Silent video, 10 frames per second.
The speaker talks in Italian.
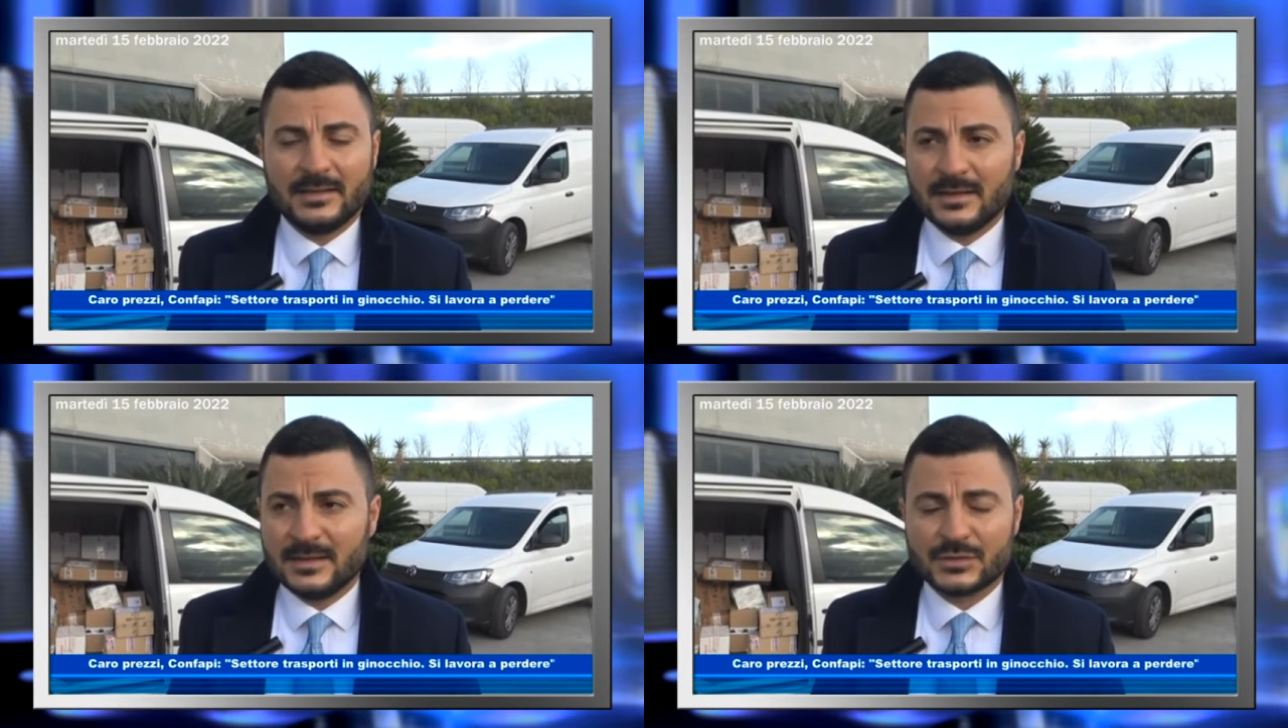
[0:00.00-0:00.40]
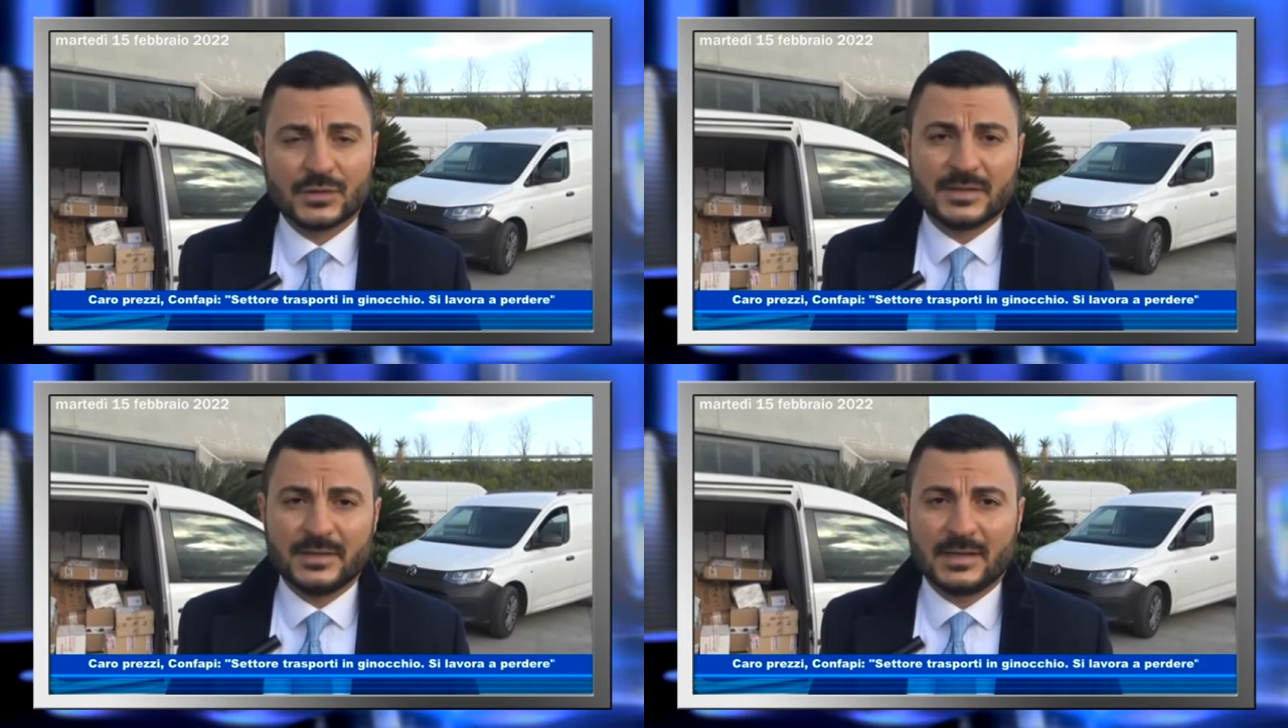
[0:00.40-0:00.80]
delle,
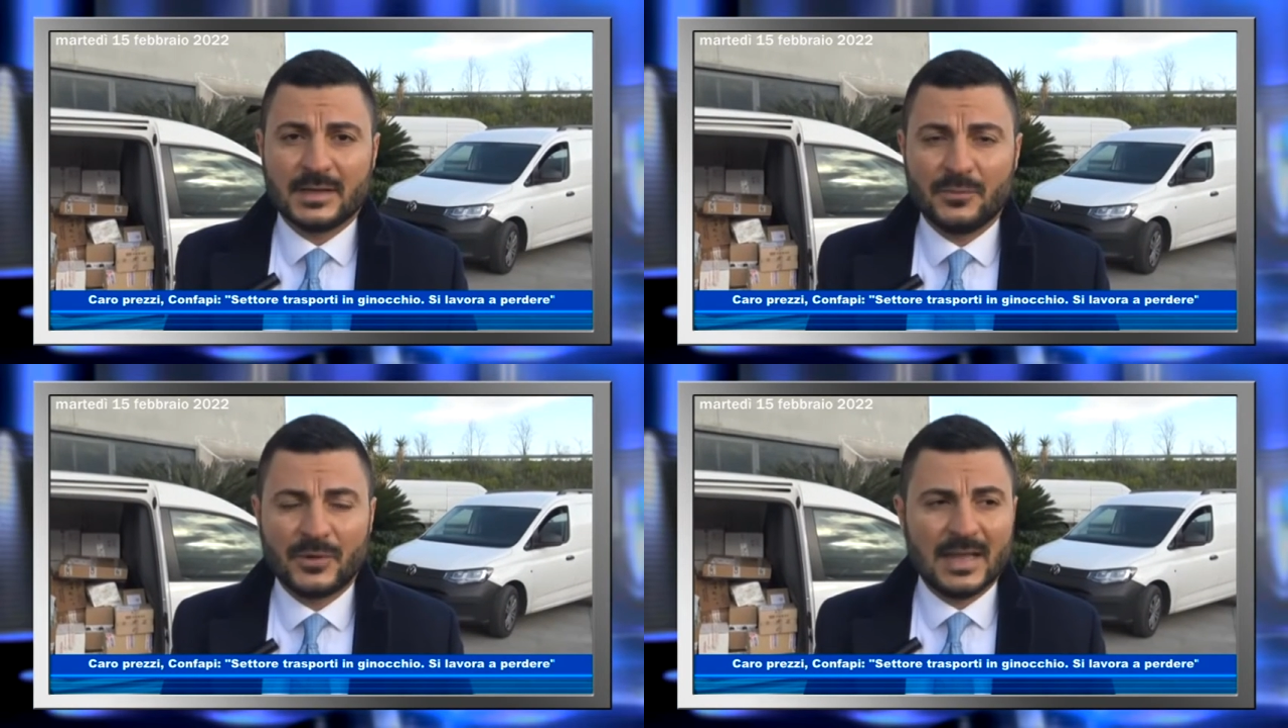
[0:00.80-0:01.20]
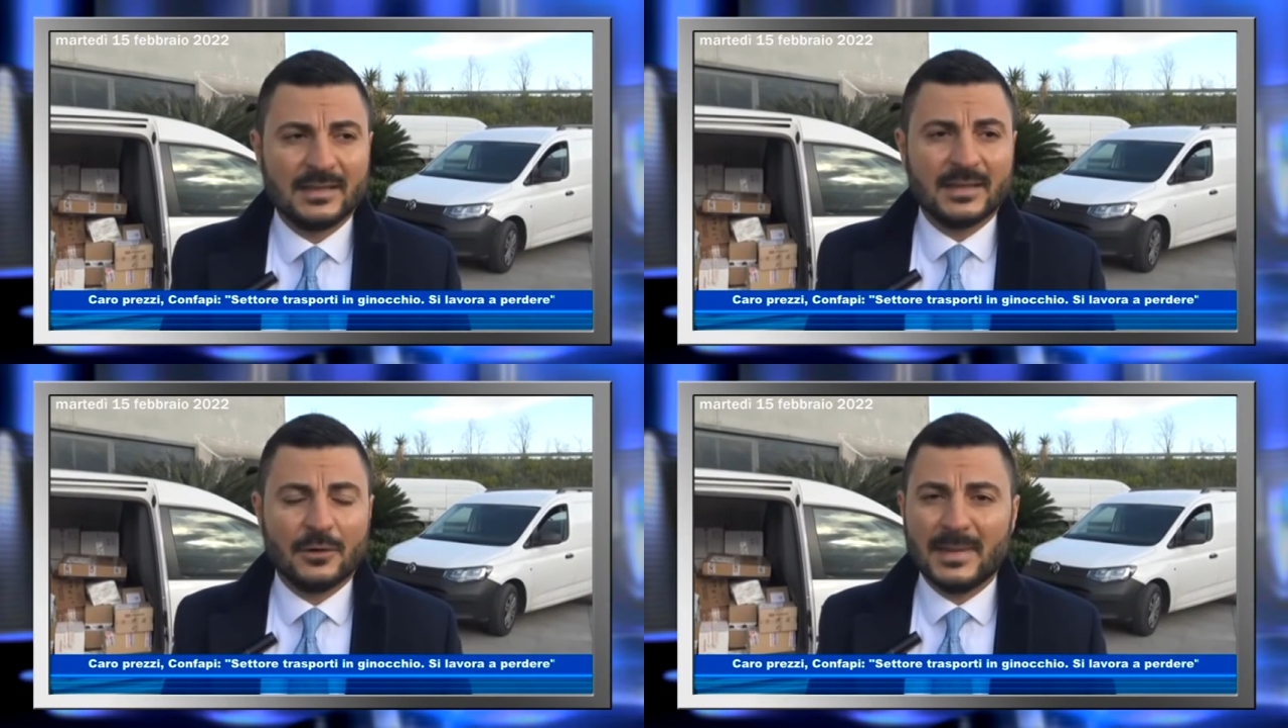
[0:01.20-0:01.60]
risorse del
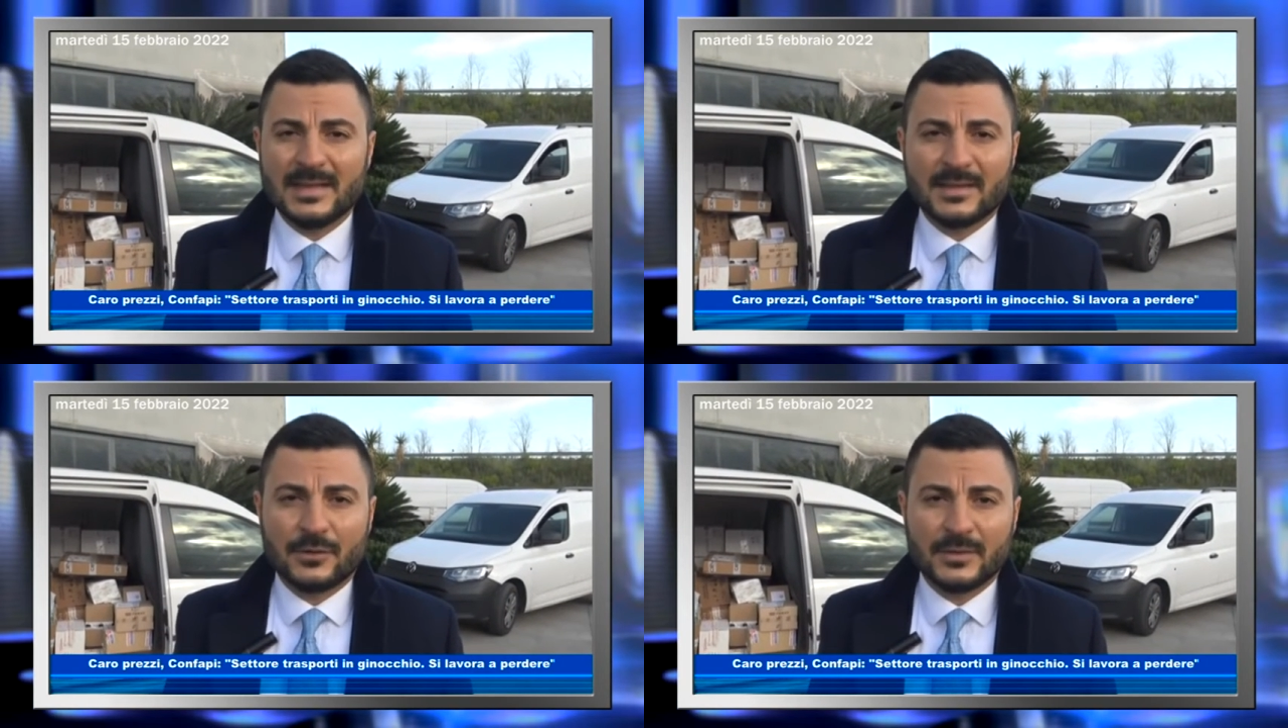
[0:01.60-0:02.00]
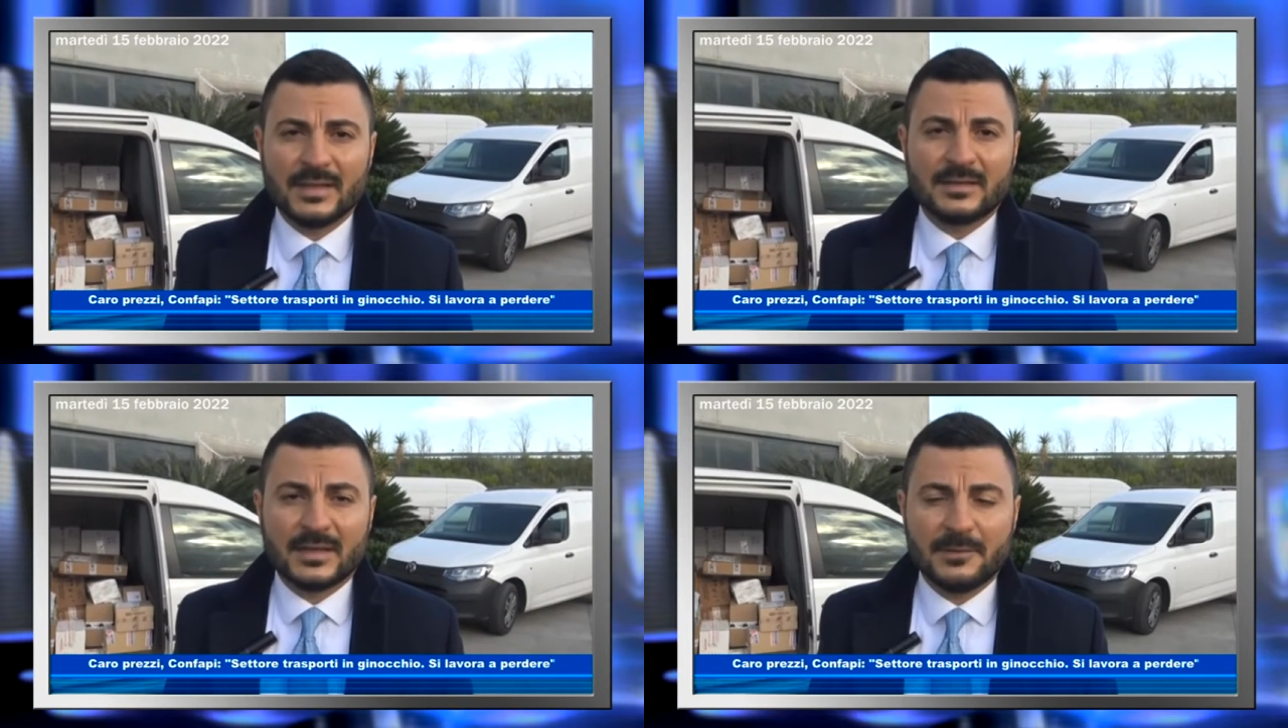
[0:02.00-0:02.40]
carburante aumentano
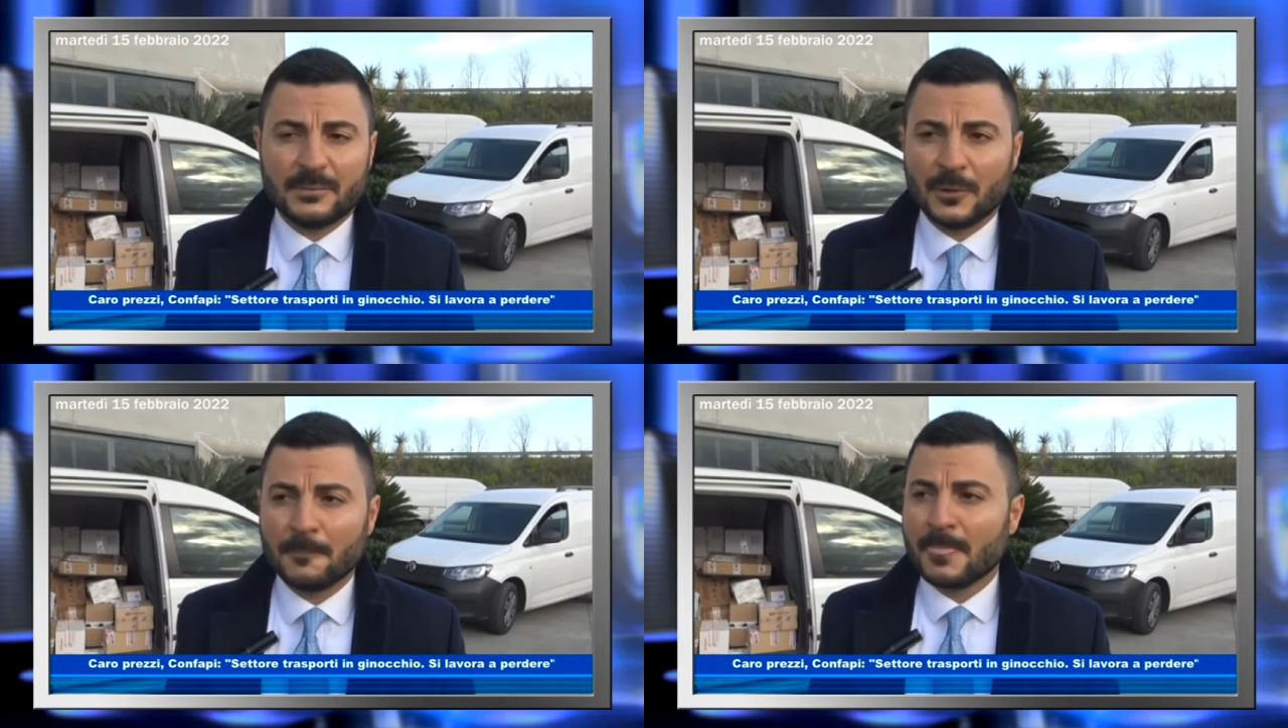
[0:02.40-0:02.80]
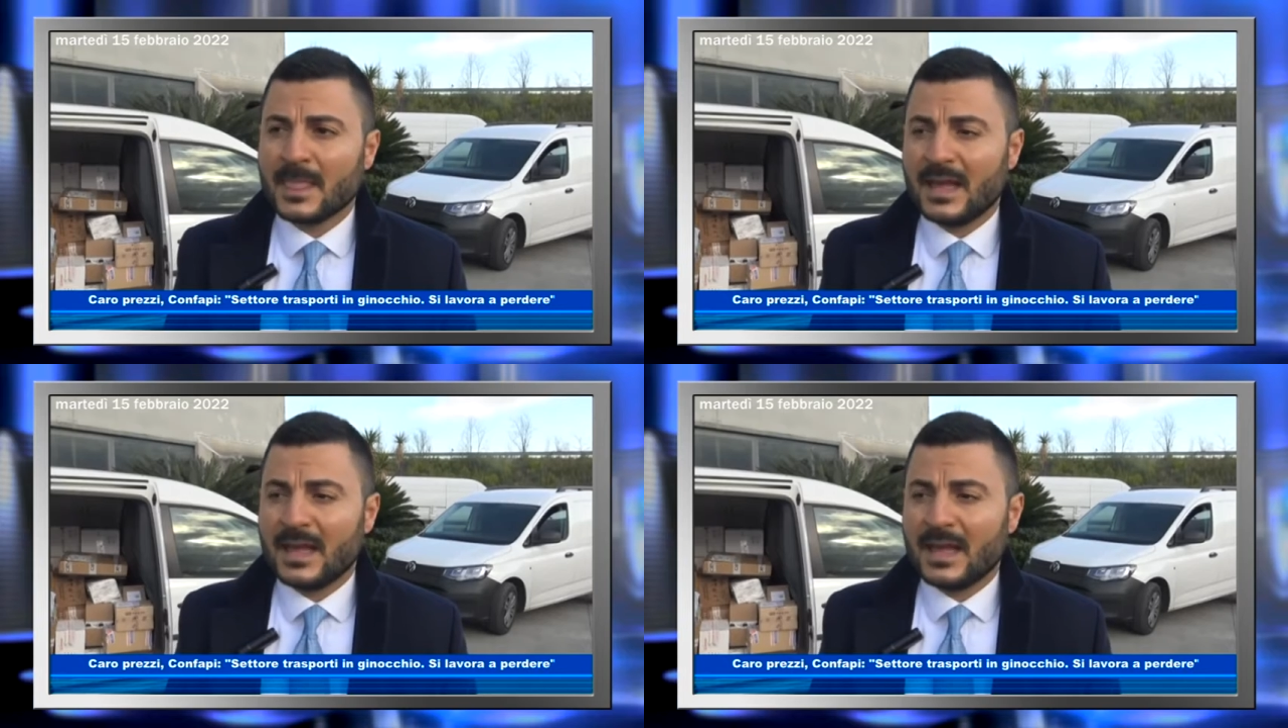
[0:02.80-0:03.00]
del triplo,